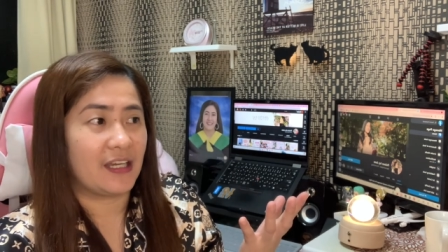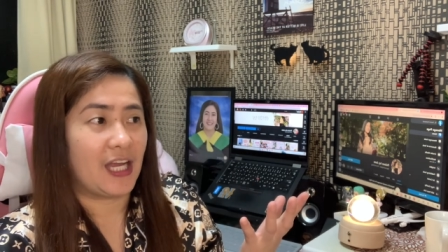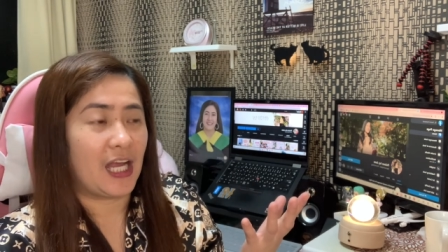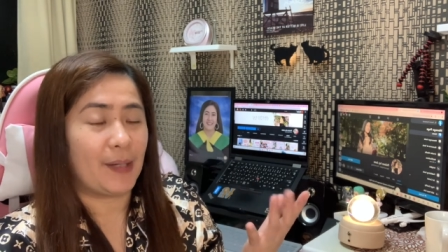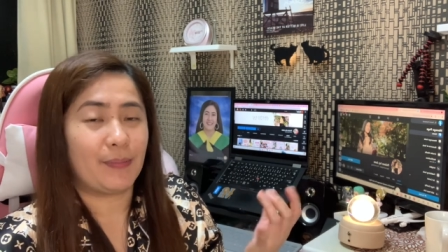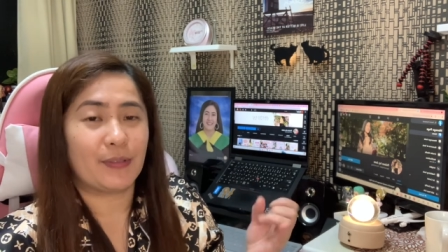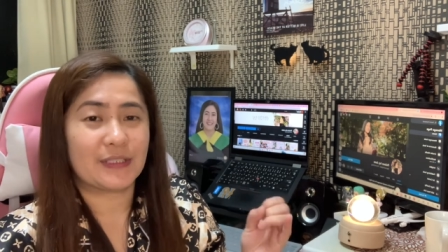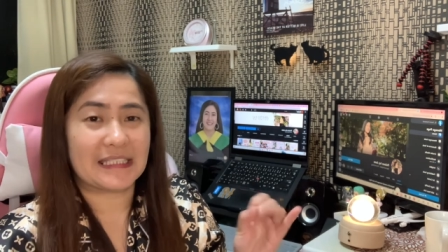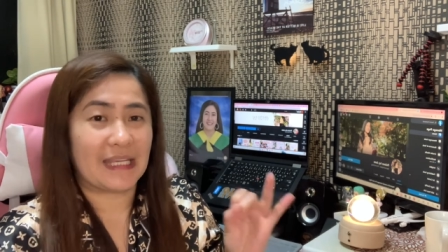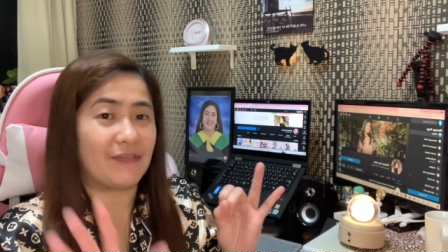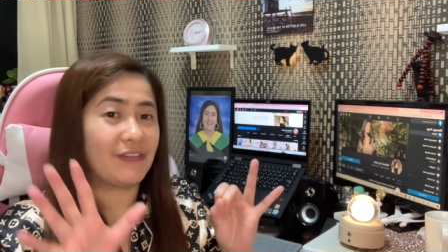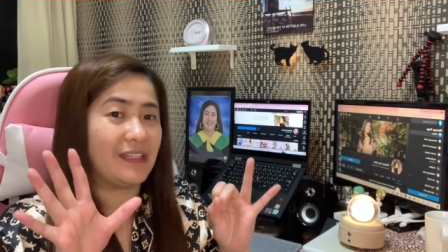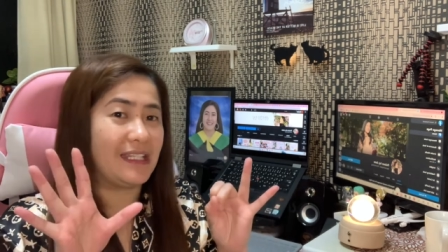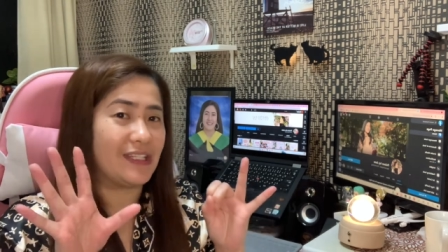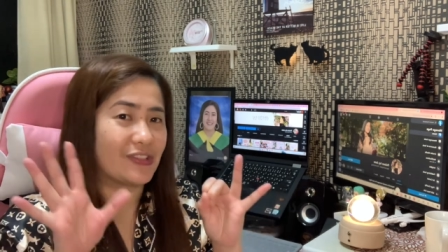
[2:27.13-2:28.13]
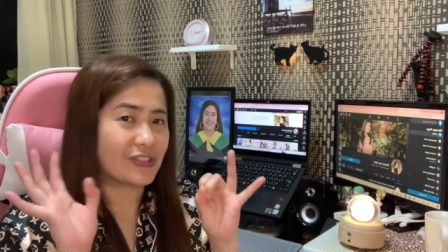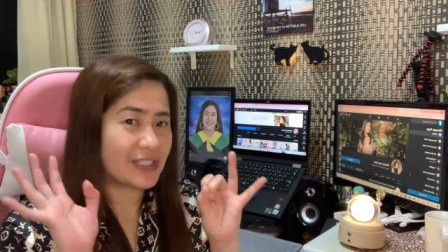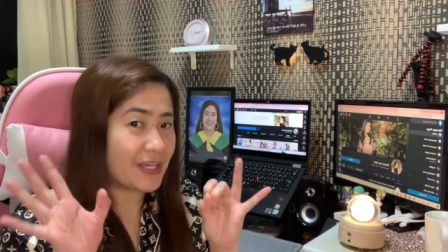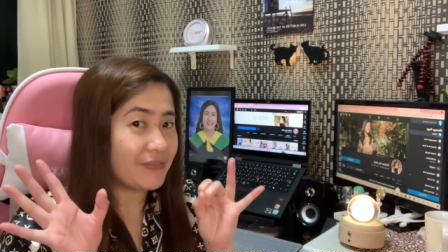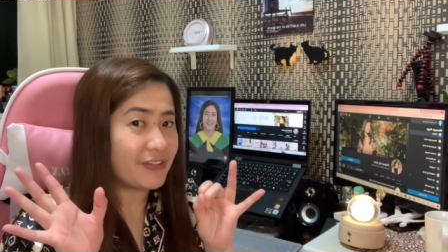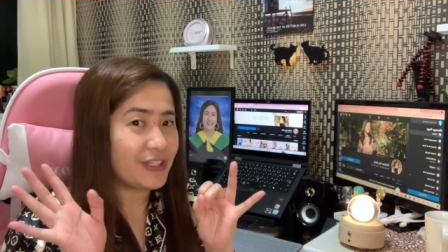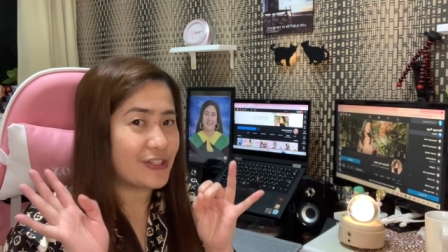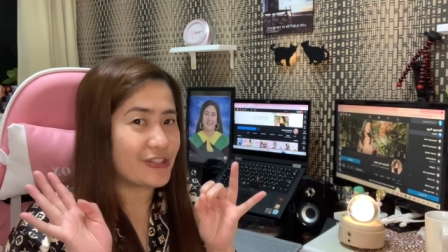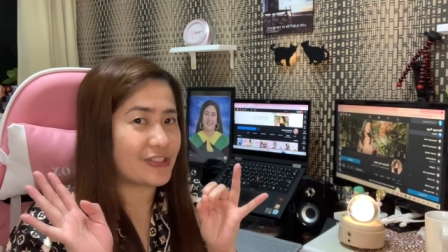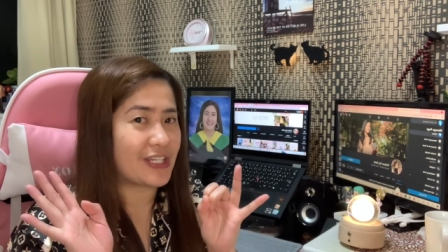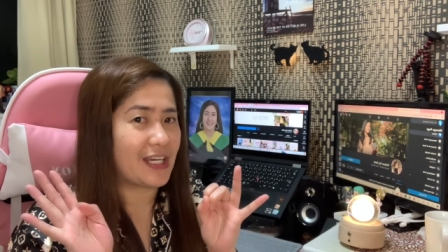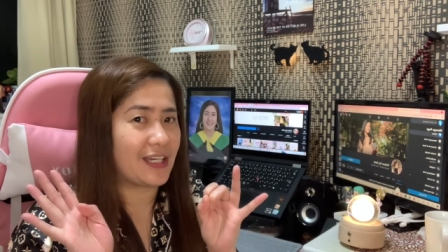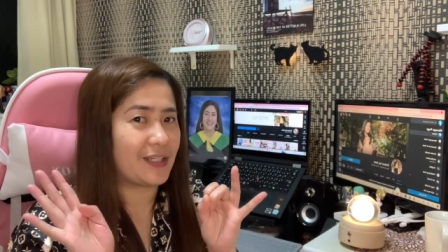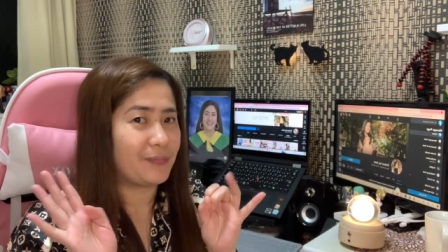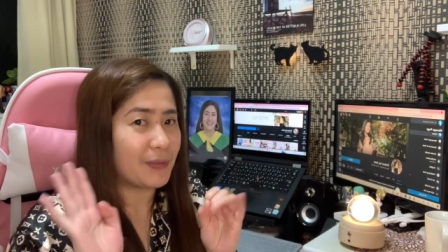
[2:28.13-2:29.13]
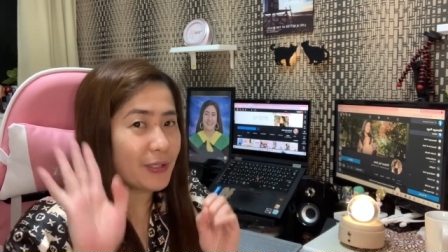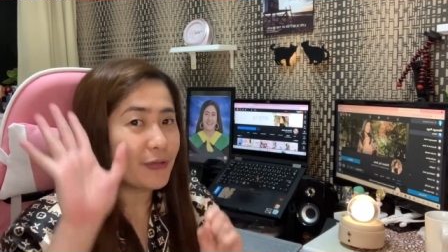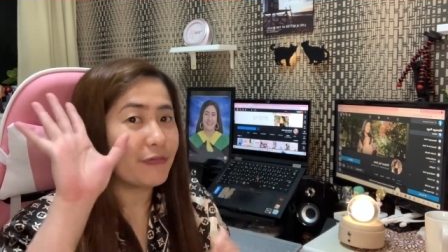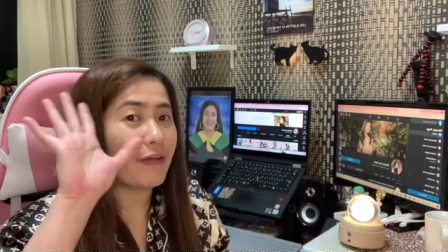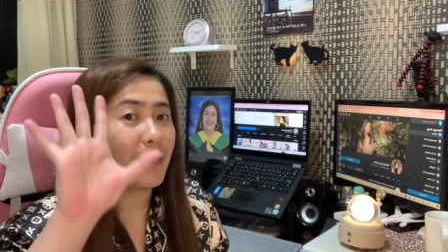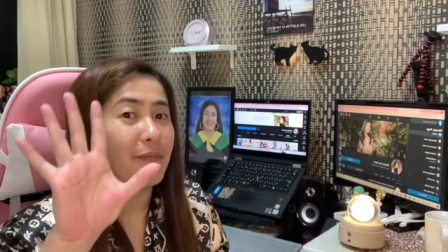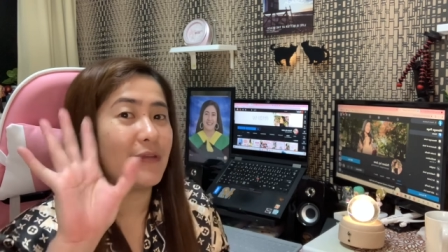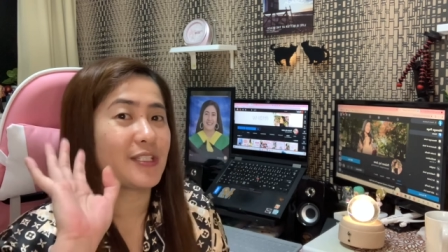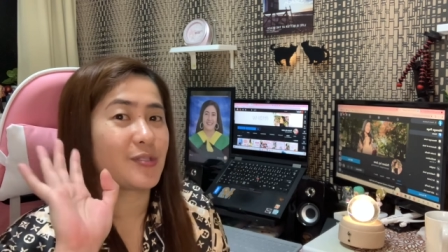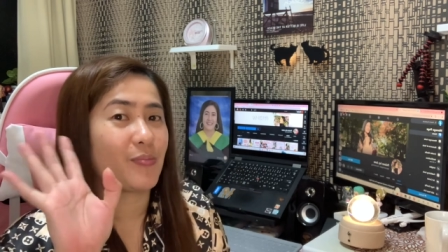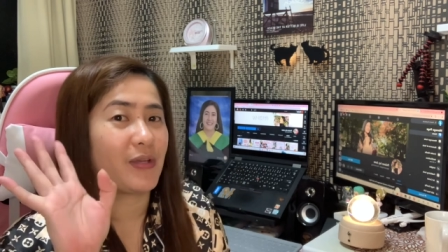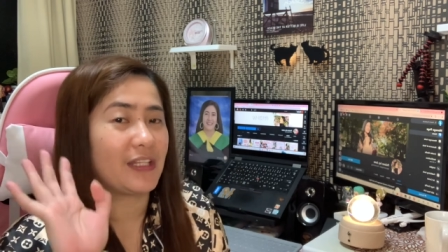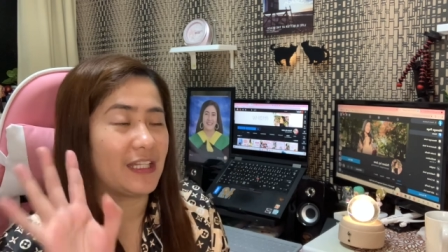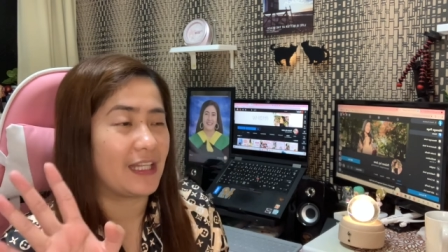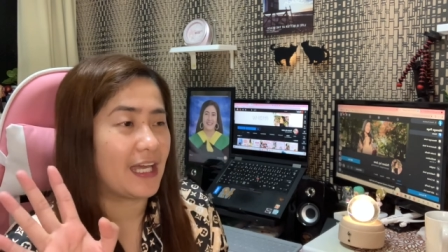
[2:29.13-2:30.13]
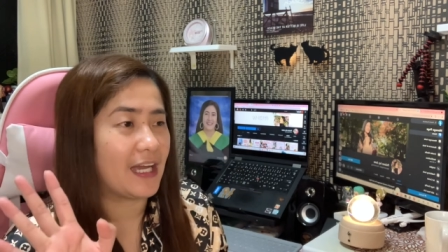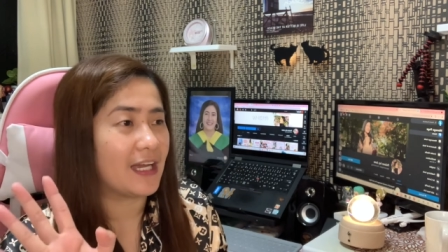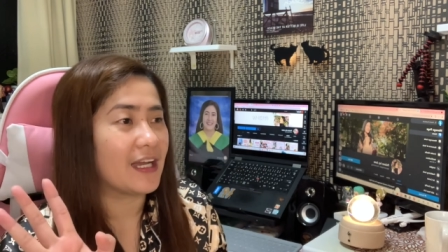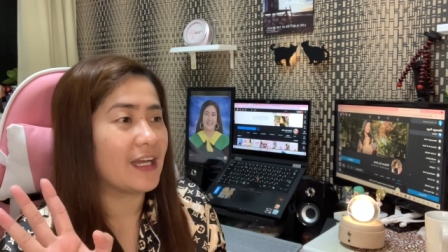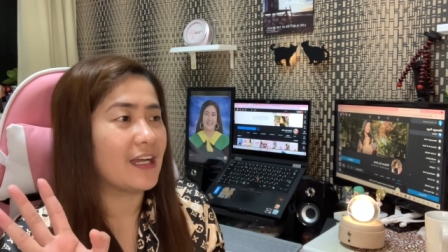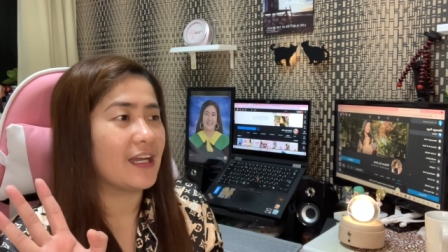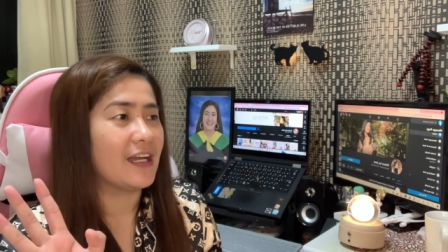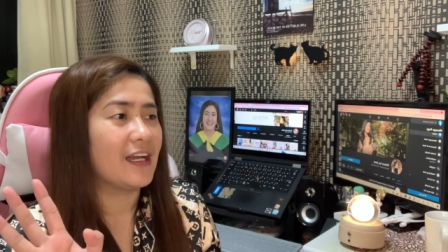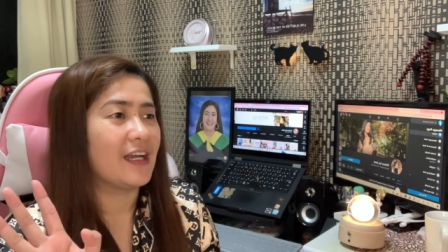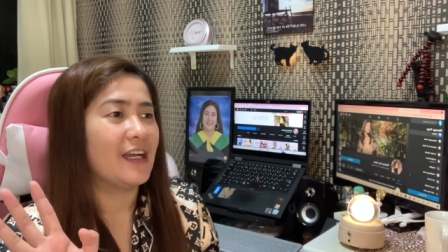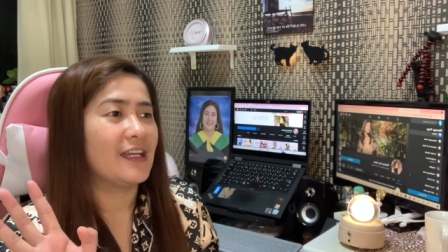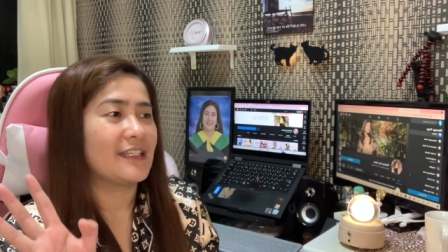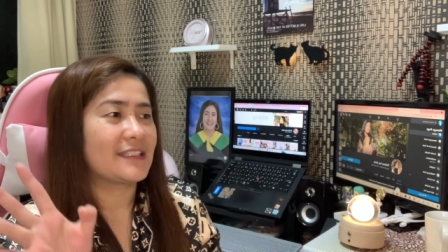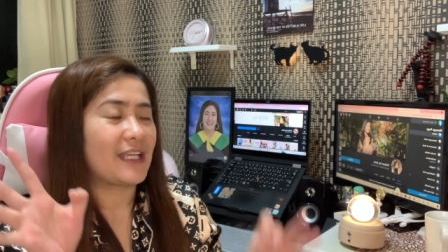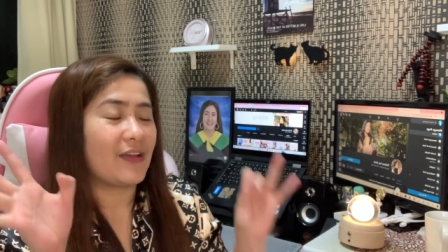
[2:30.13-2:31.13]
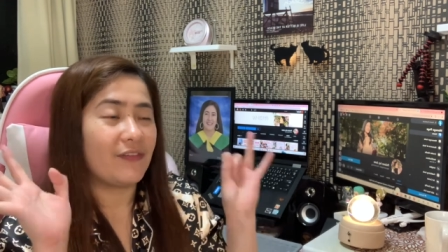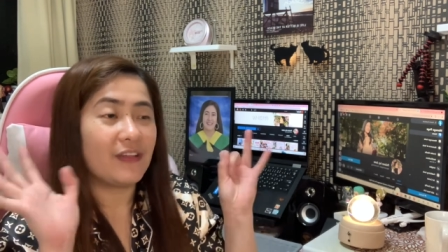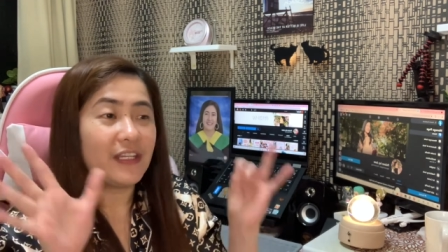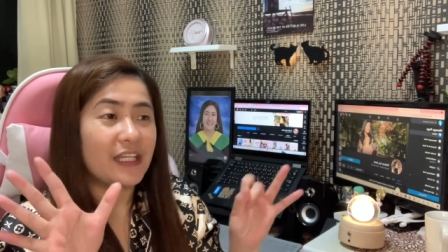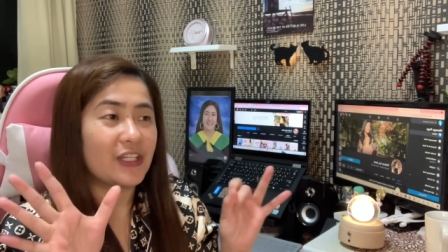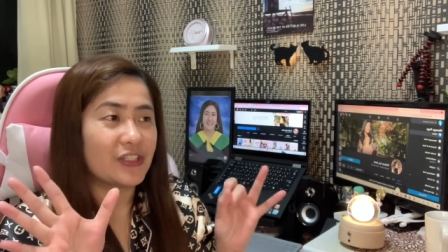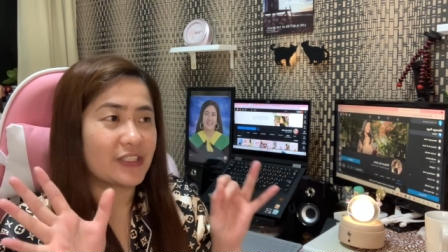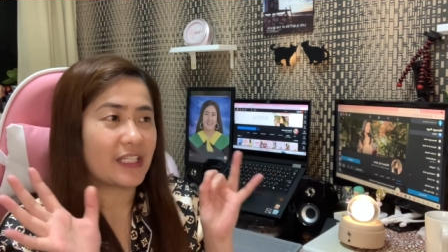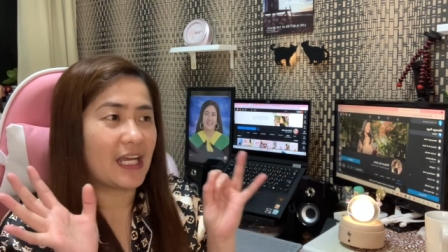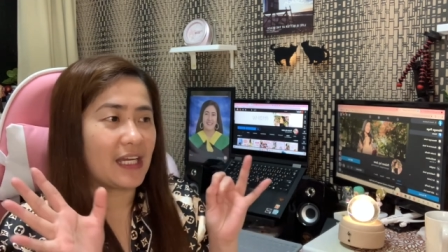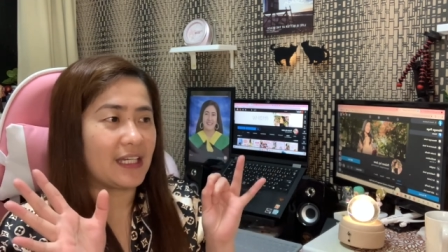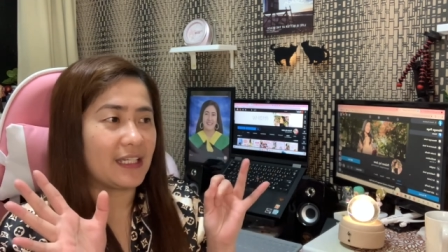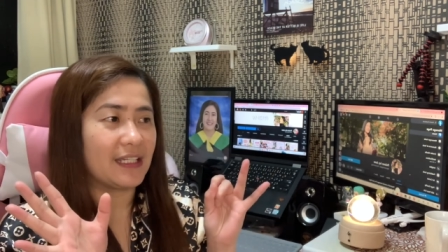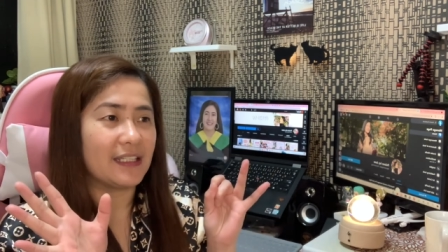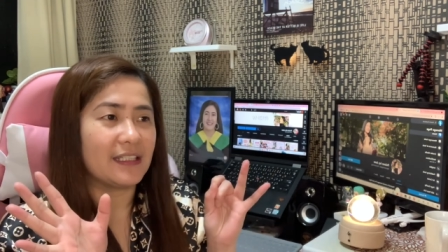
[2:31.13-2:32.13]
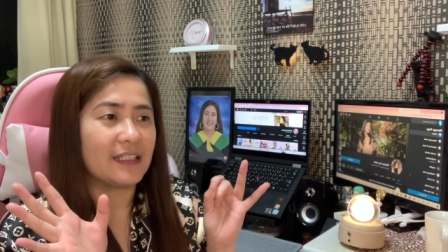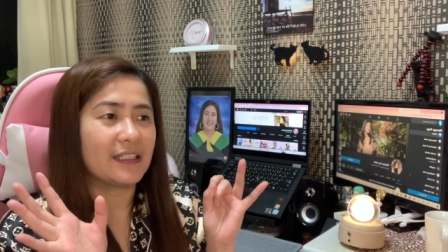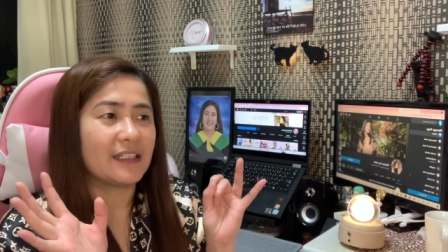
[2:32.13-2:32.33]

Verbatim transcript: about 7 years. 7 years sa akin, pero 5 years pwede na. 7 years sa akin.